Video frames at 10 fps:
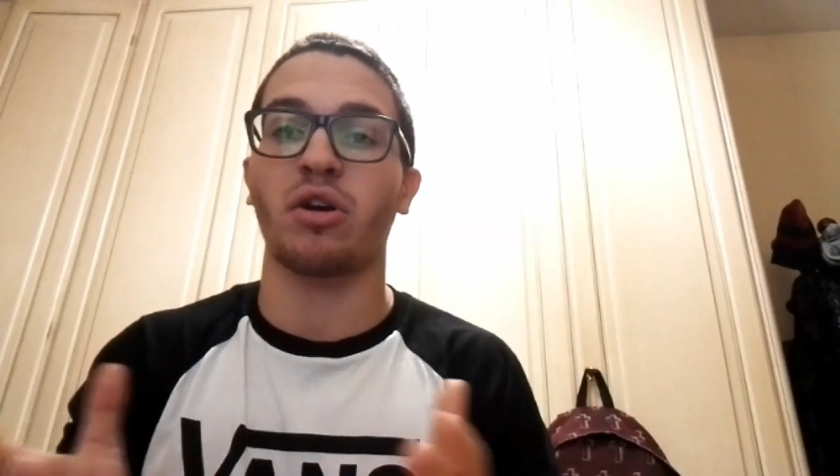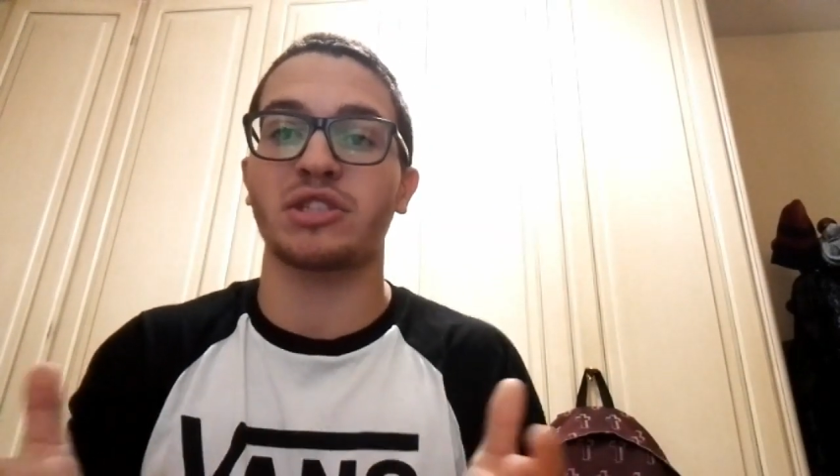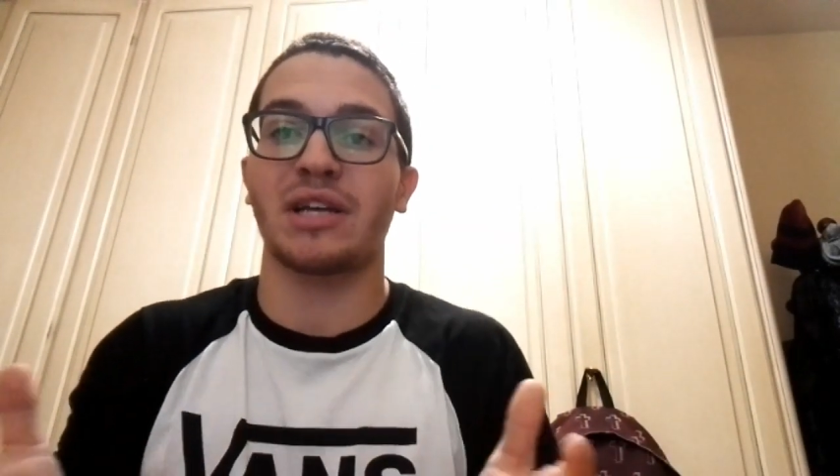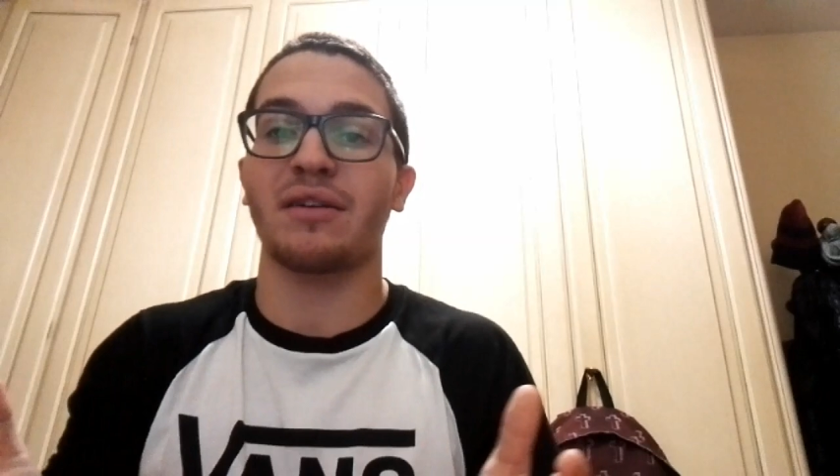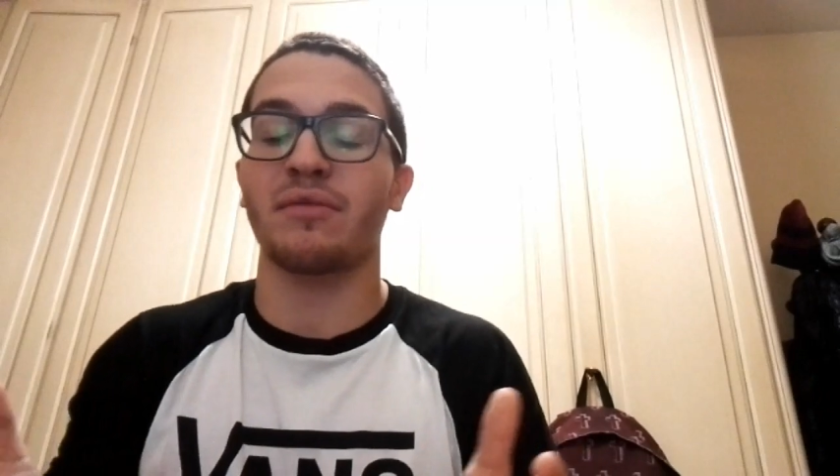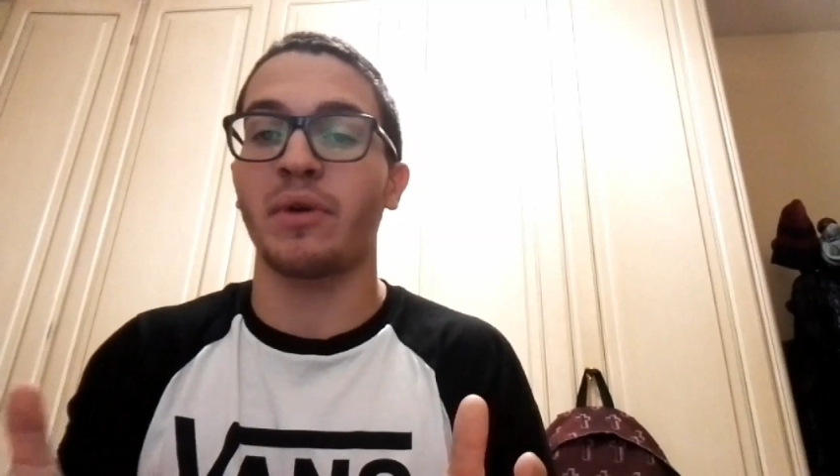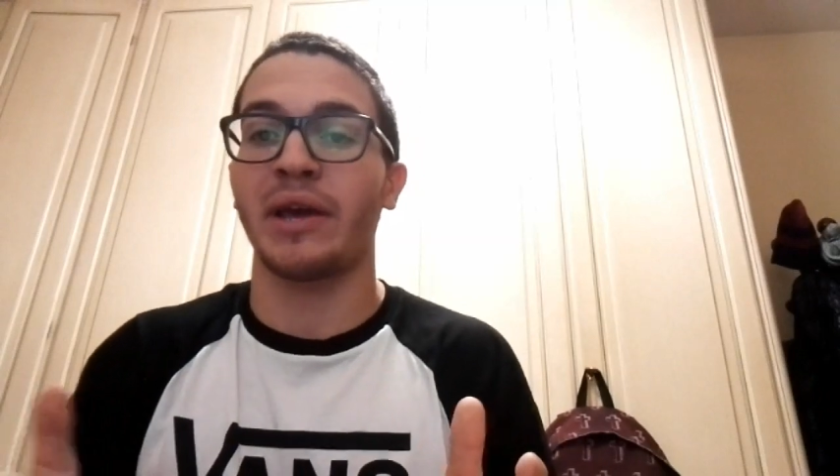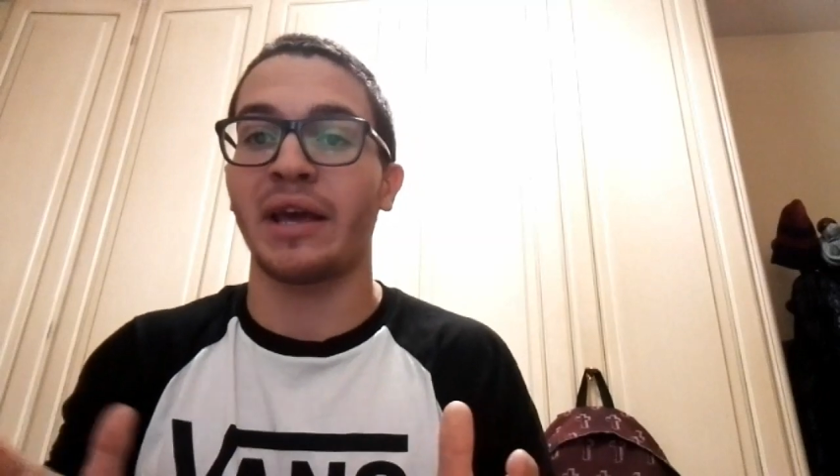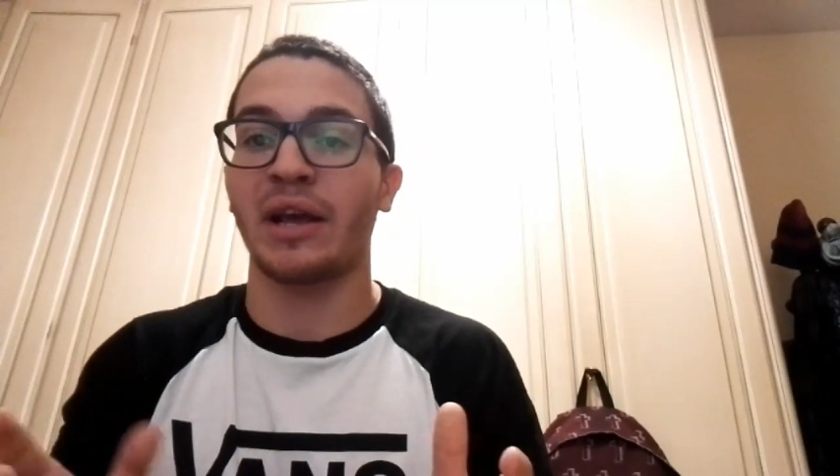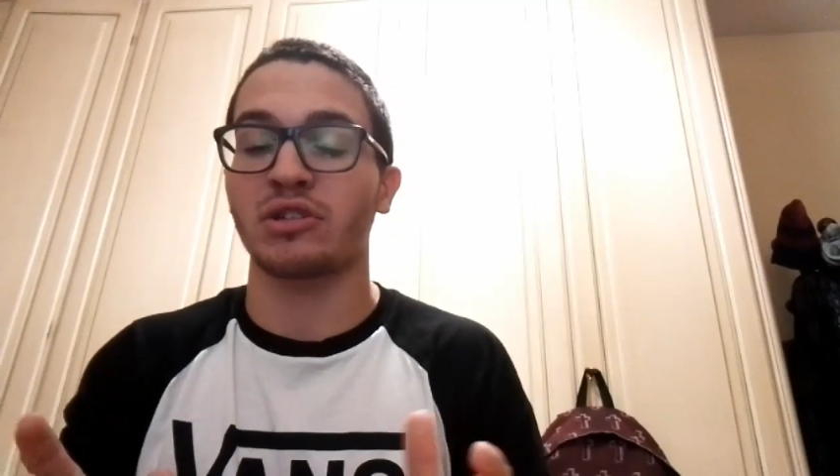io cosa,
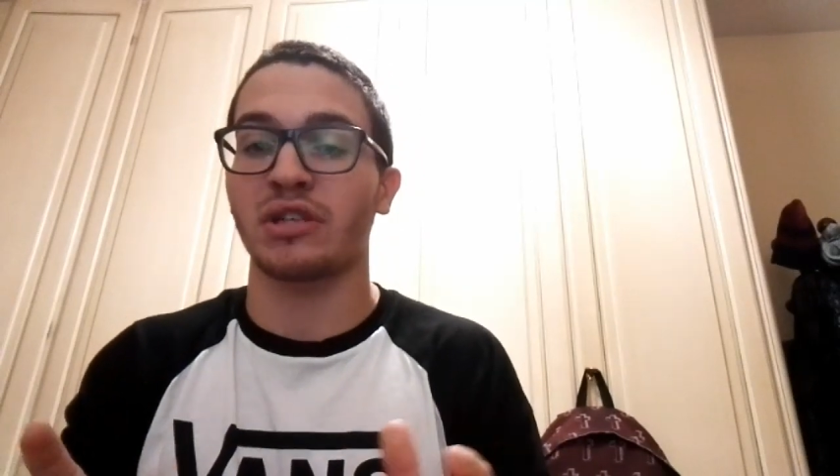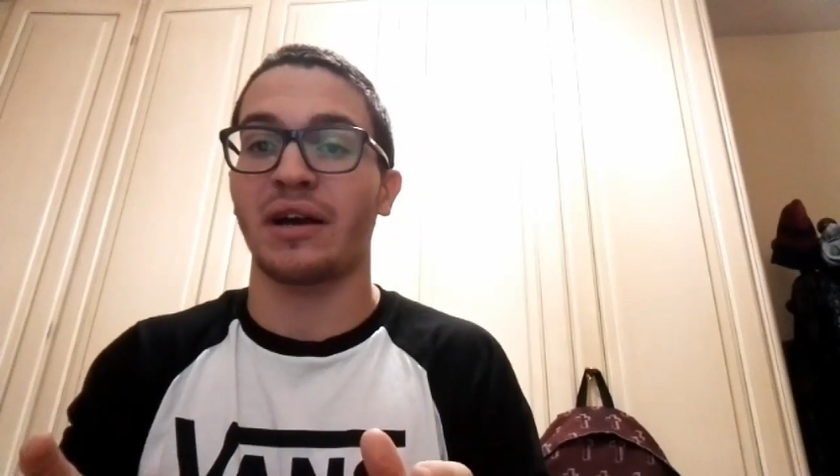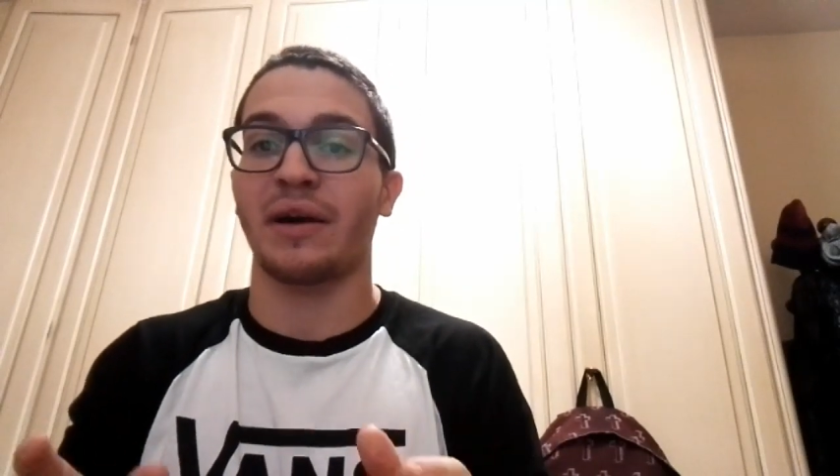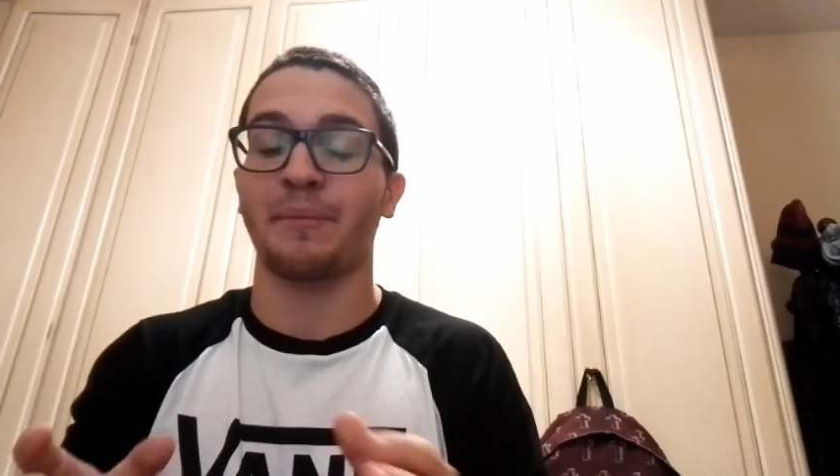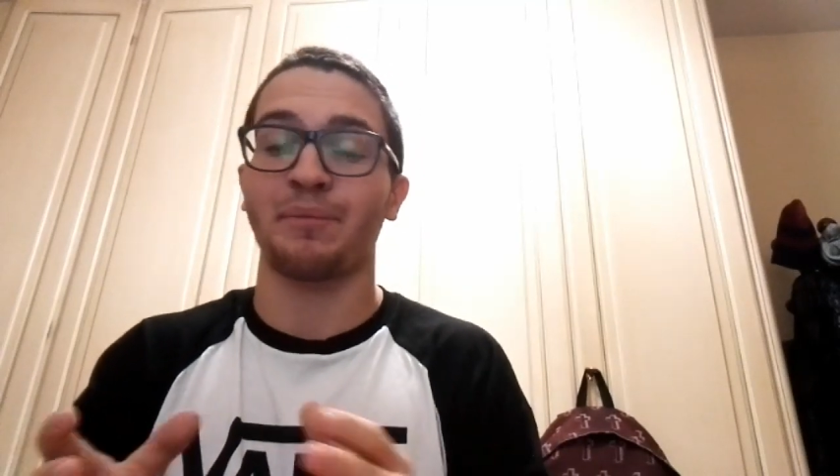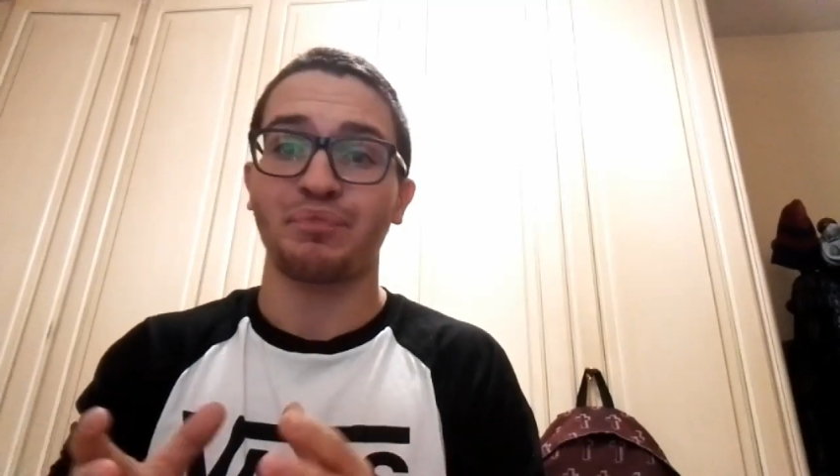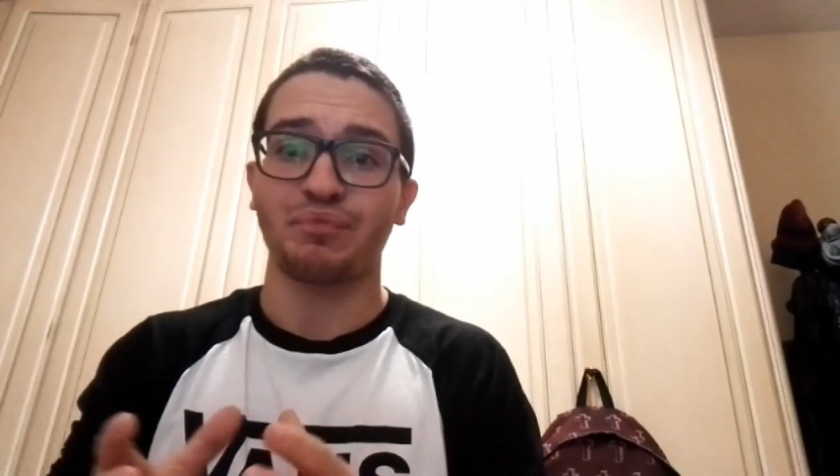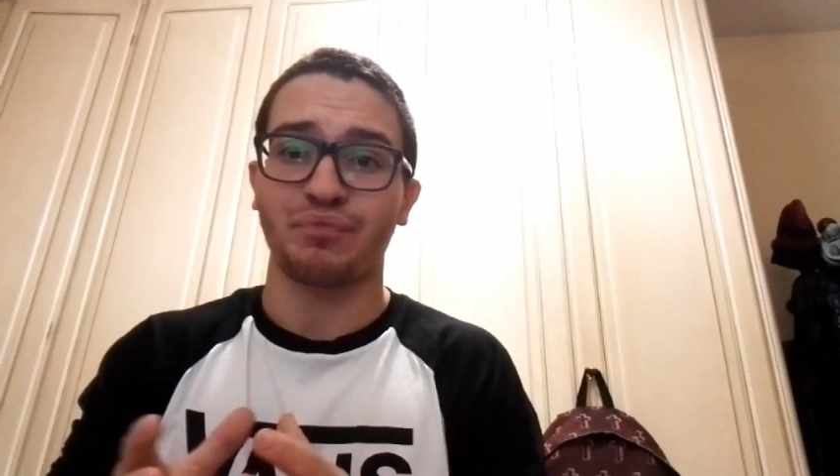eh, cosa